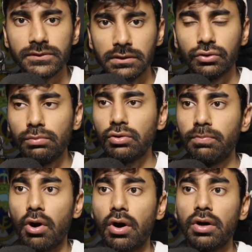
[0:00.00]
तुम लोग
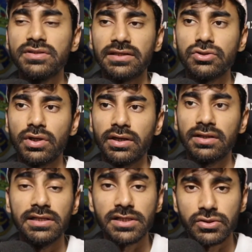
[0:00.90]
बहुत ज्यादा जो है ना
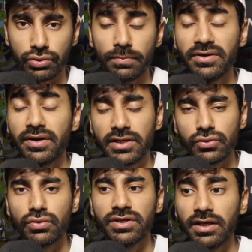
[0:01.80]
दिल से सोच रहे हो कि क्रिकेट का
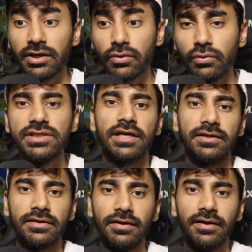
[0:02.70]
सोचो क्रिकेट होनी
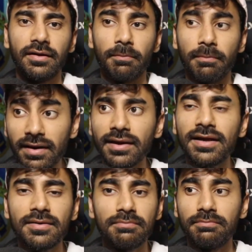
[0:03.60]
चाहिए मर रहे
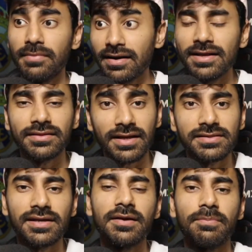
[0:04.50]
हैं मर रहे हैं तरस
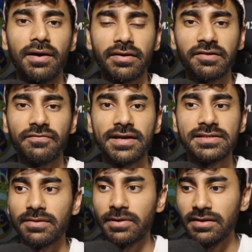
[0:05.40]
रहे हैं क्रिकेट फैंस
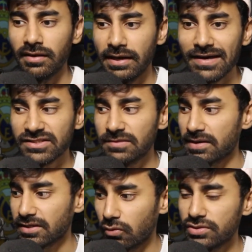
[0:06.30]
के भाई इंडिया
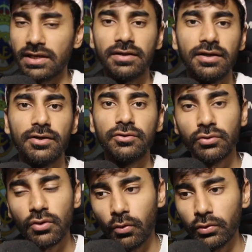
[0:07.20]
पाकिस्तान हो जाए तो
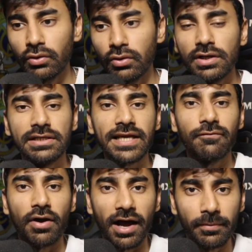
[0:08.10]
उनको होने दो चाहे
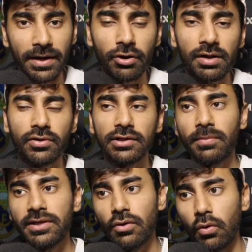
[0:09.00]
वो हाइब्रिड मॉडल में हो रहा है तो
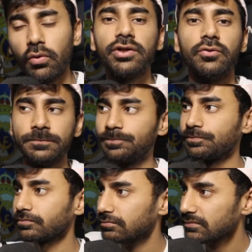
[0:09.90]
भाई होने दो
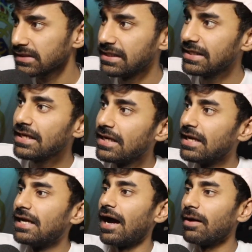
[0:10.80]
ठीक है
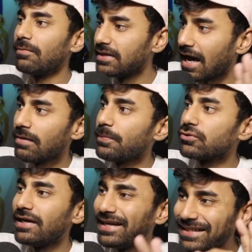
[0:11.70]
अब यहाँ पे जो
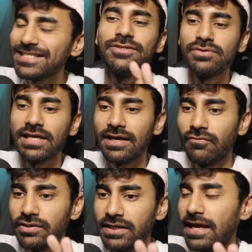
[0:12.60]
लेटेस्ट न्यूज है वो ये है